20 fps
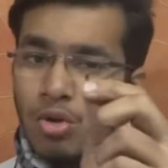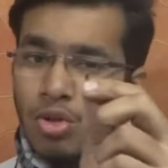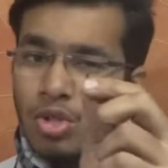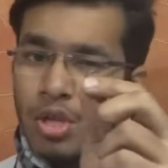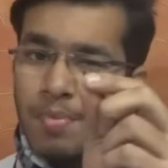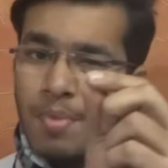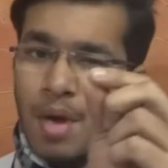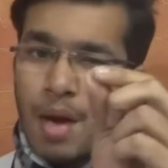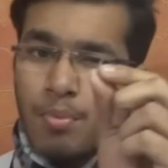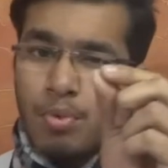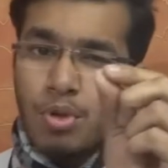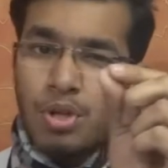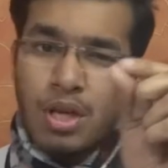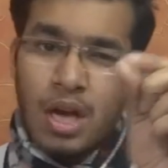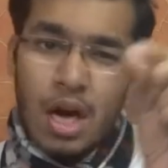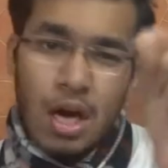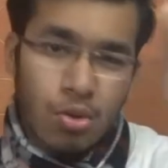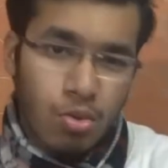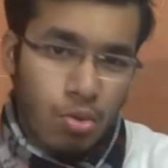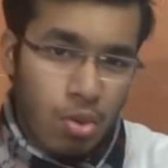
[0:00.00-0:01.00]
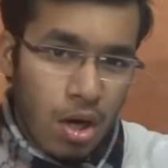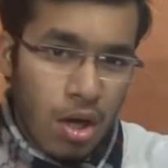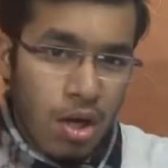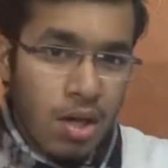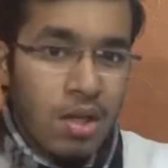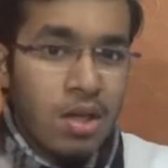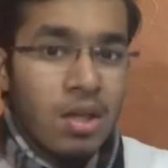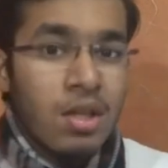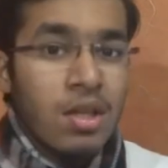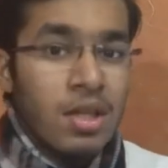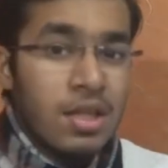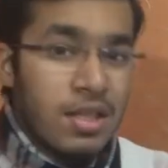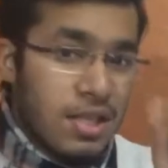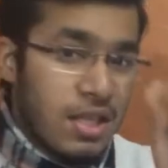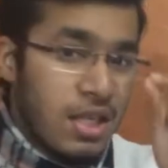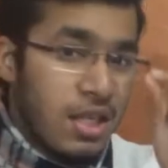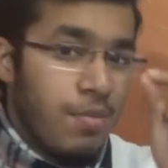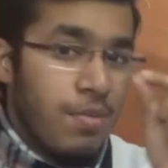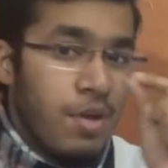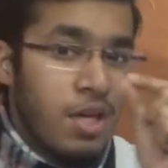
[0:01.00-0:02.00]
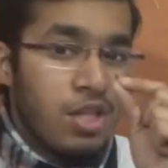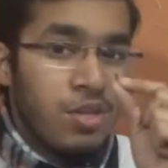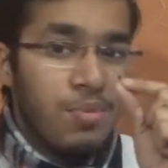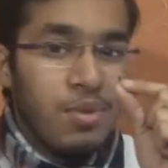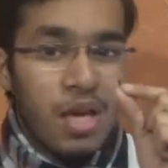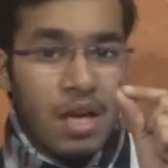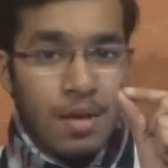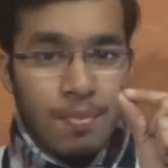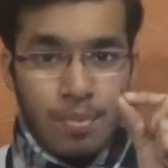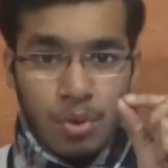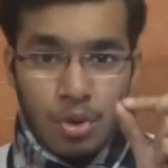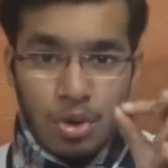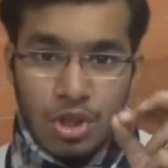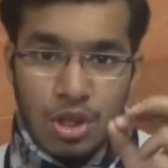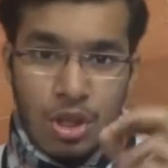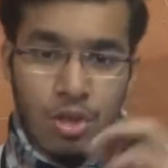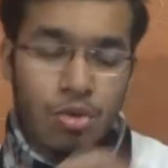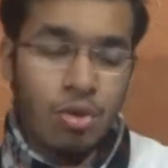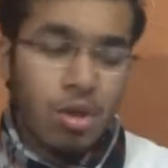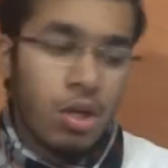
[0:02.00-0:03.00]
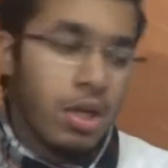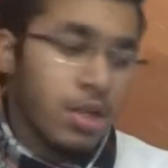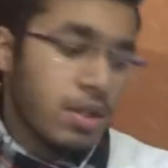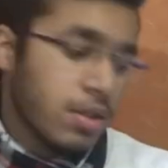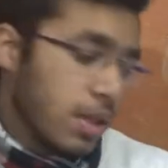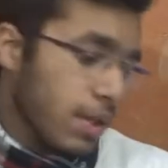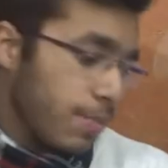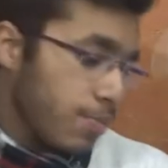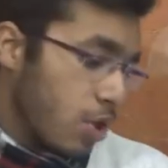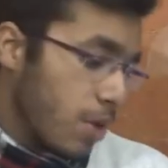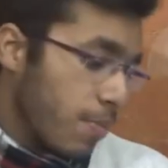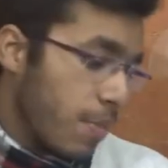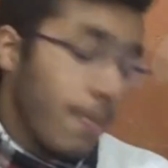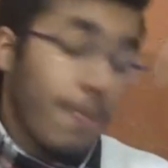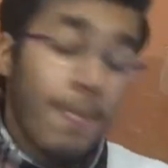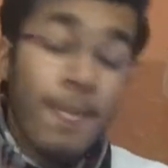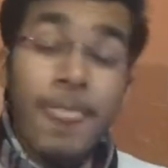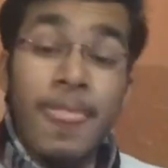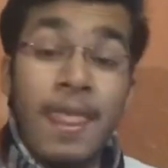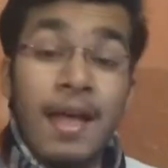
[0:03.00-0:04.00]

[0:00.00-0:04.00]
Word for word: क्लोजअप में आपको दिखा दूंगा इसकी इमेज भी एक पोस्ट कर दूंगा डिस्क्रिप्शन में